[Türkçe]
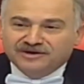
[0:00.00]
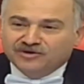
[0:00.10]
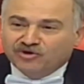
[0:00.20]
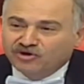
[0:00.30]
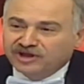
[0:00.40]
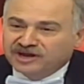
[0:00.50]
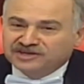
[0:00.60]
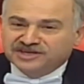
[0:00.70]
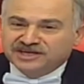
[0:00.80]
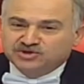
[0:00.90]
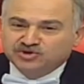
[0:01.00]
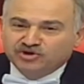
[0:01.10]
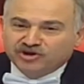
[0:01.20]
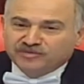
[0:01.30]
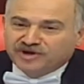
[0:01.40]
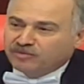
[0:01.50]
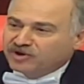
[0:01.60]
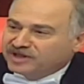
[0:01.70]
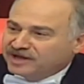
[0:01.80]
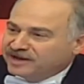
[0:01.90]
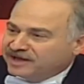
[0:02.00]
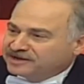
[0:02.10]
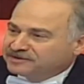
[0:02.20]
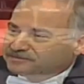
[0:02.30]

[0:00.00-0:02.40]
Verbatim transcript: Oylarınıza sunuyorum. Kabul edenler,